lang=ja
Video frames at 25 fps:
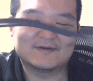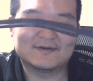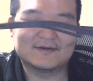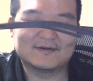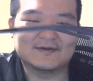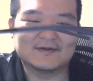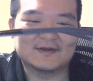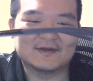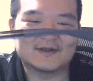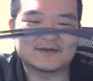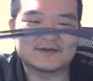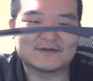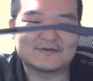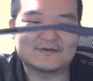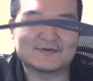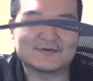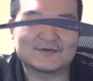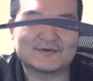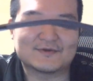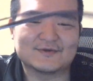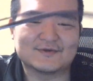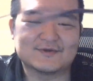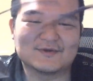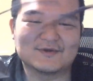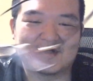なんつ、
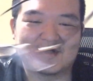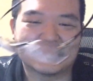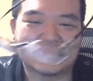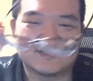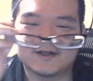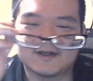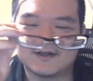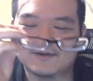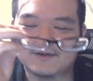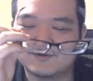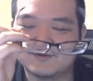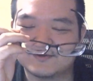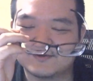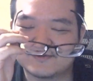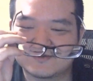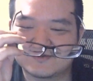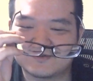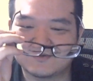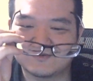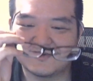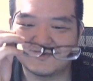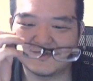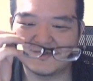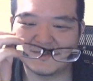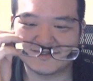つるが
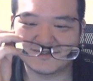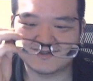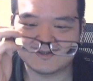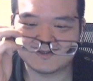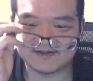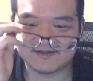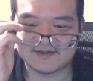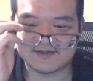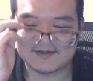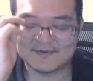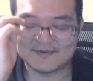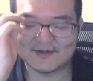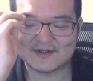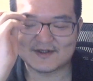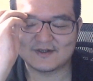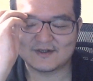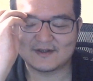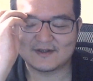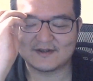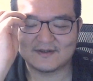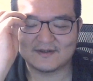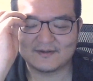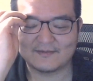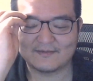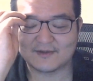細いやつにしましたね。
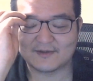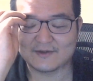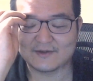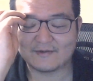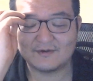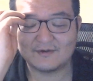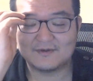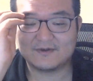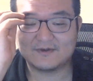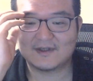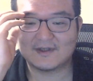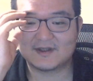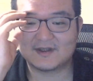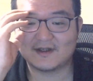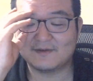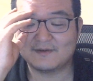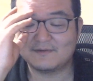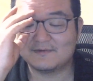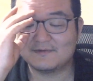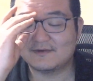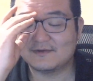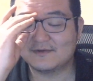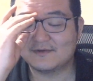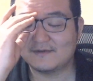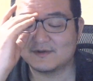まあ、これはだい
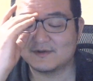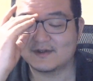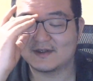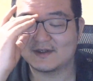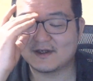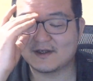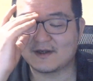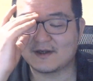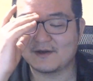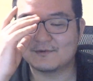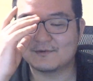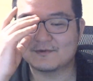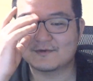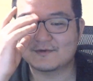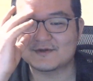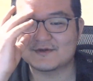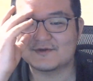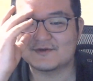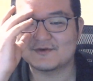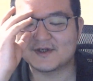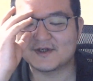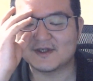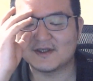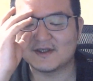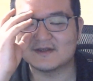ぶ掛け心地
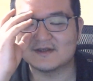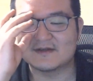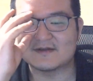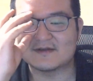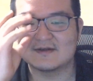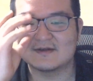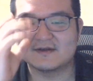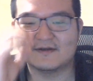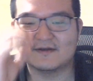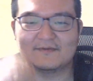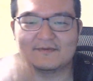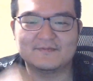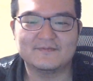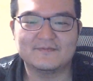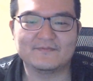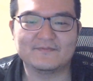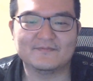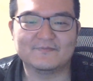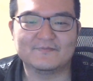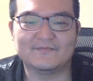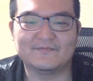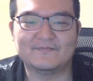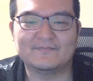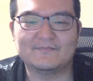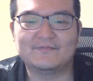はいいですね。
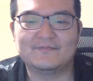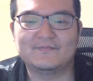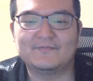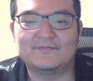うん。